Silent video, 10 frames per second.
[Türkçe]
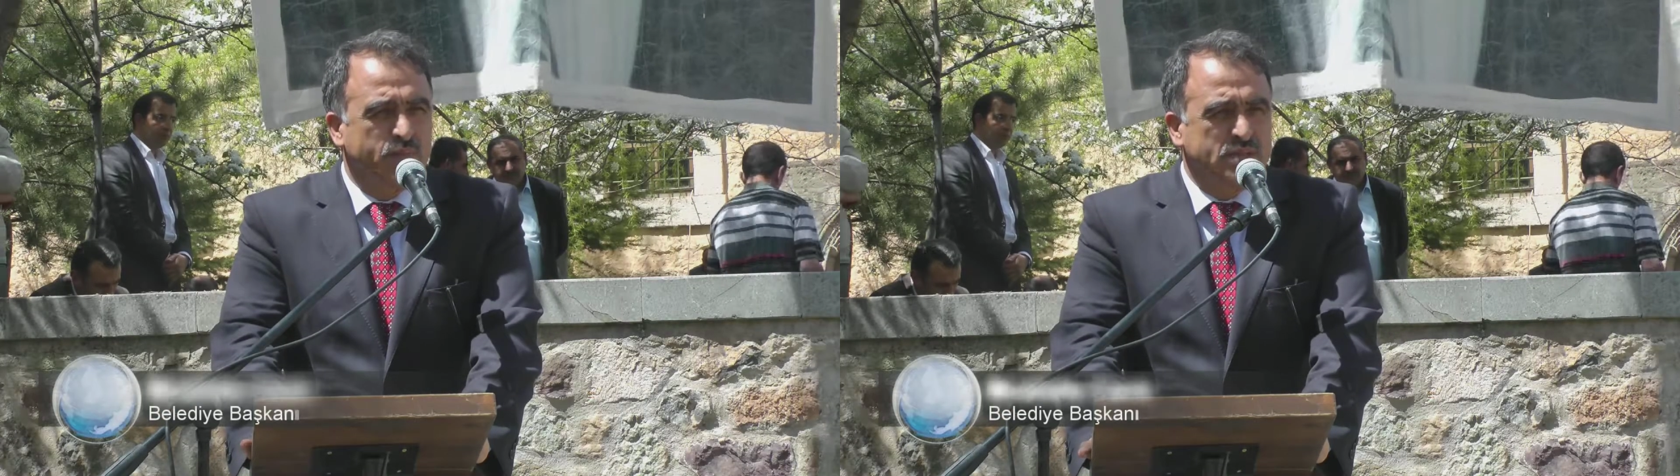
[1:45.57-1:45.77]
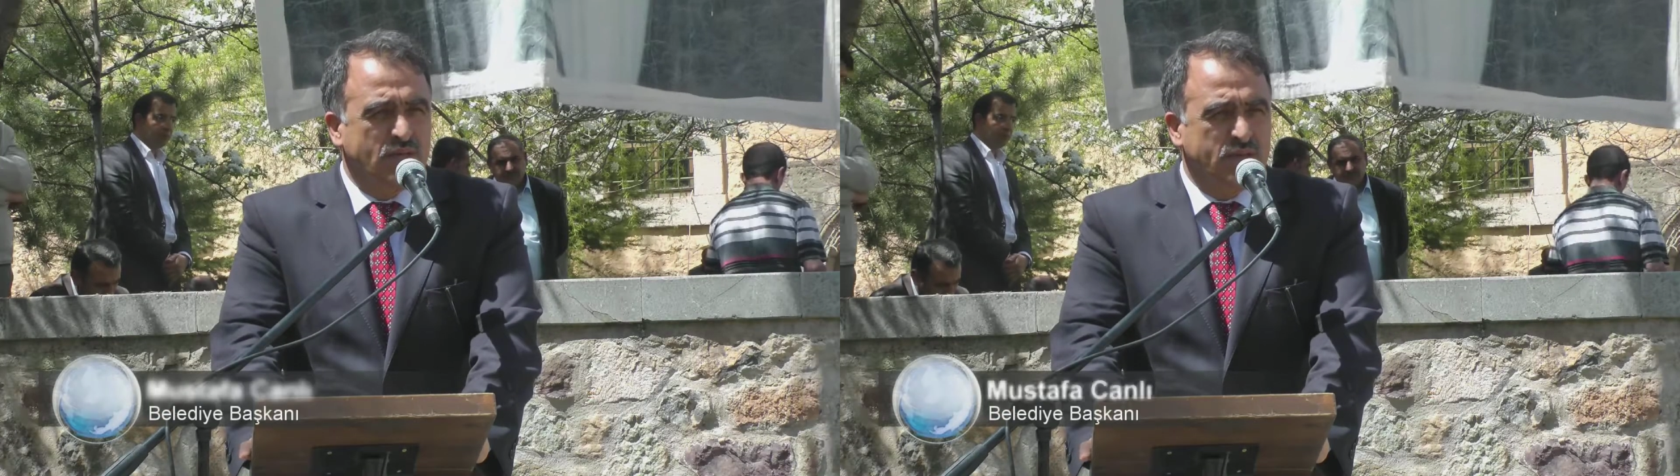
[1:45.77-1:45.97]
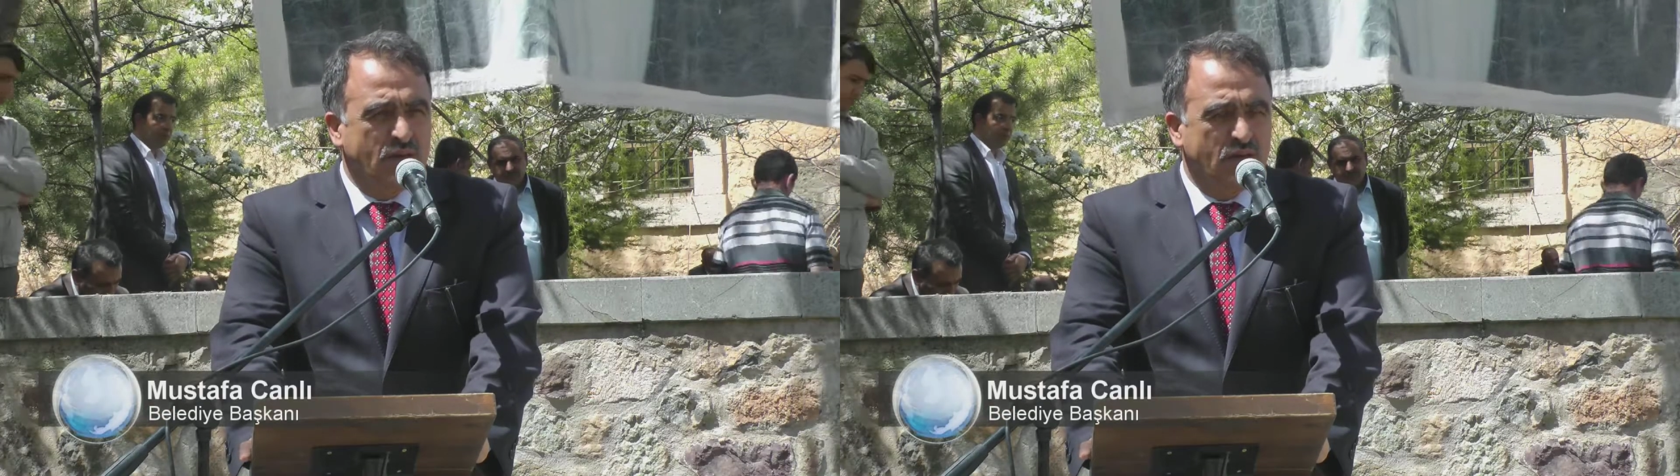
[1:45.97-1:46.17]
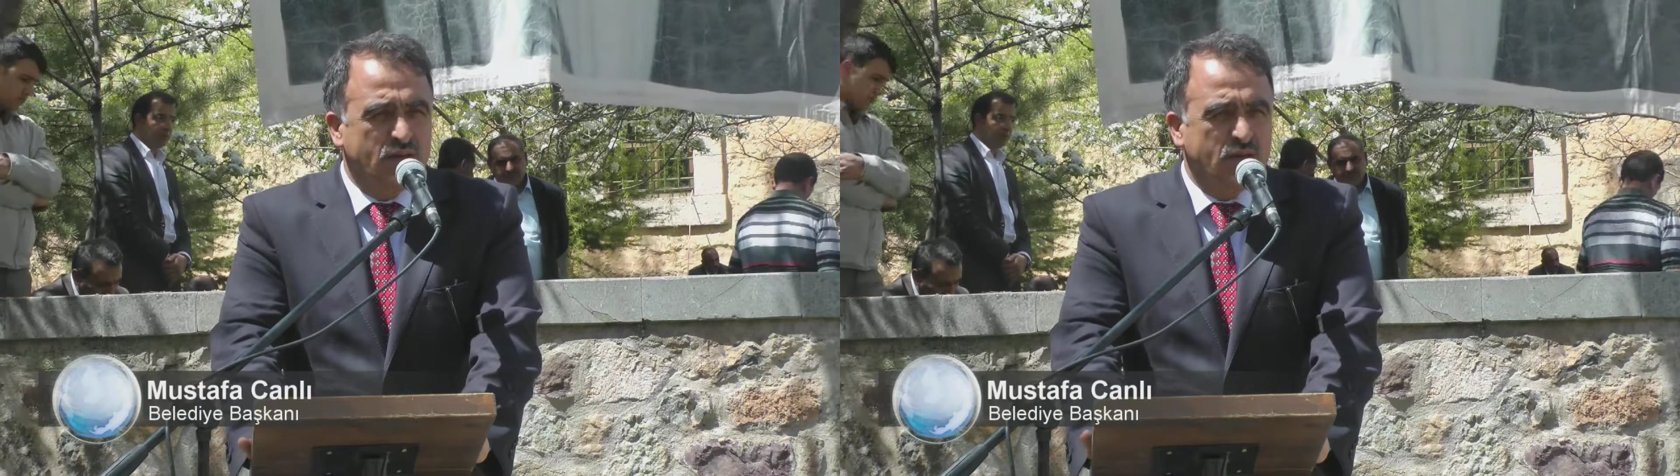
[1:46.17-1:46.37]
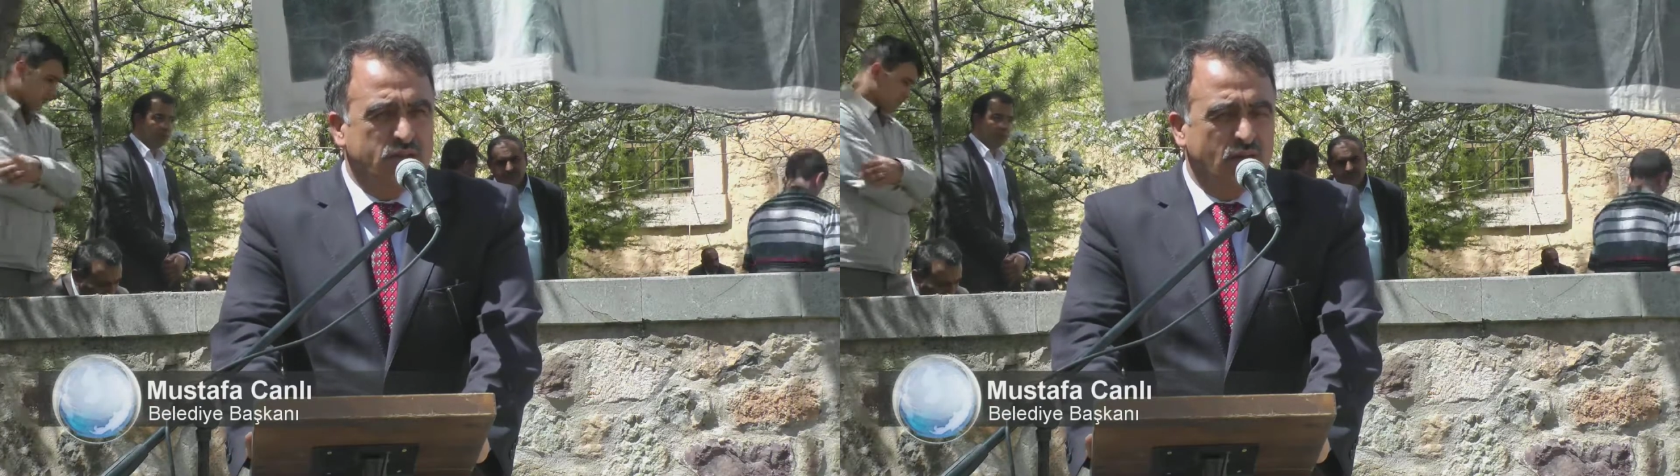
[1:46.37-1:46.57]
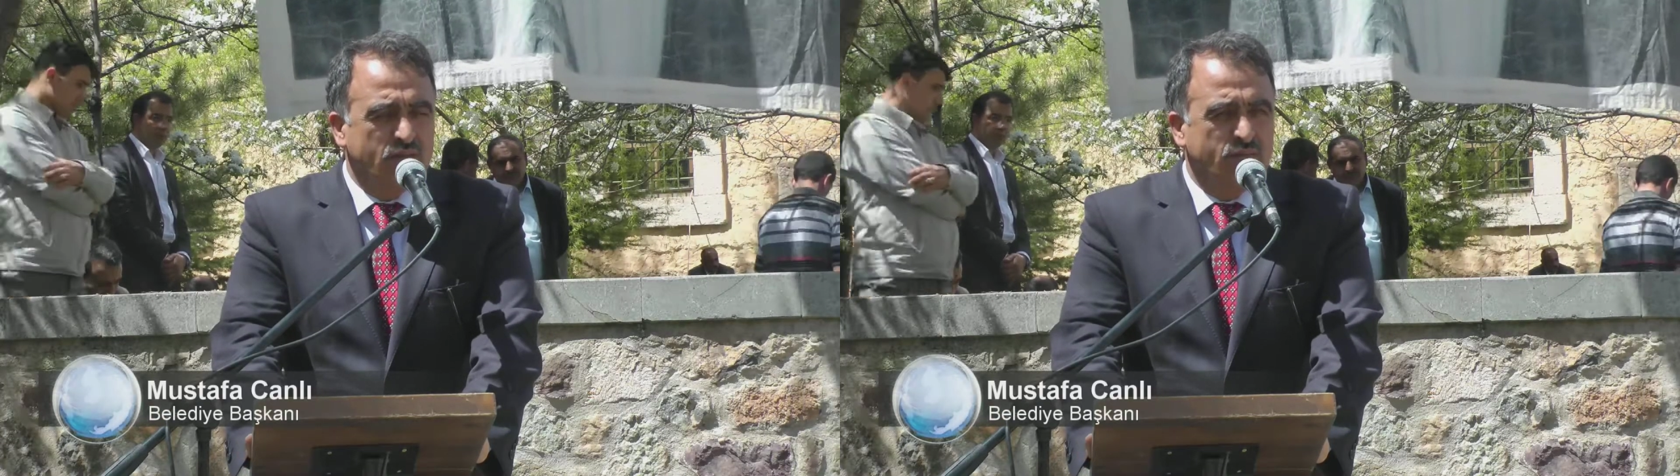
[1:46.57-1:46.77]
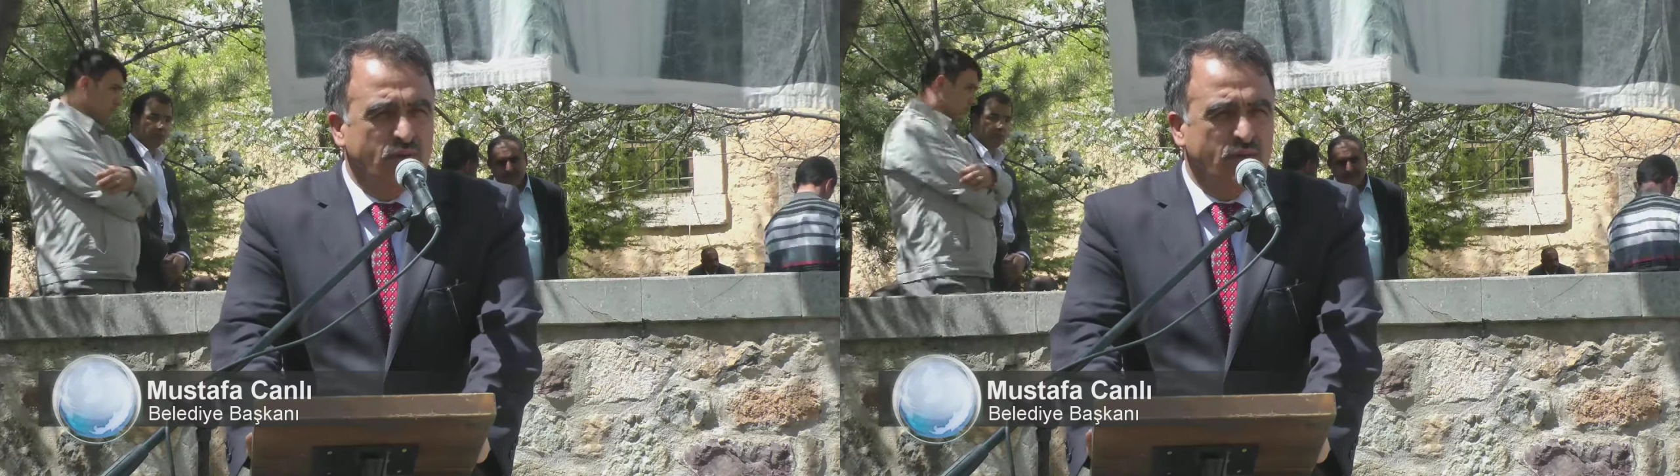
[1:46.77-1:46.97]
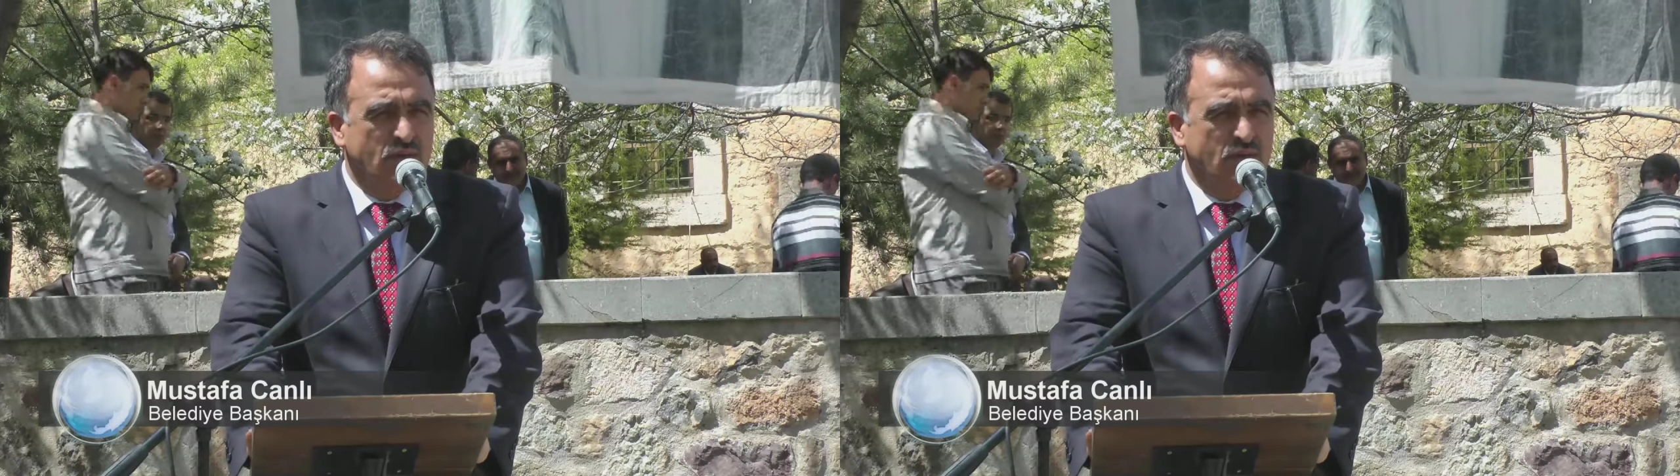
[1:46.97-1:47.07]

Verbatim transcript: bize değer katan ve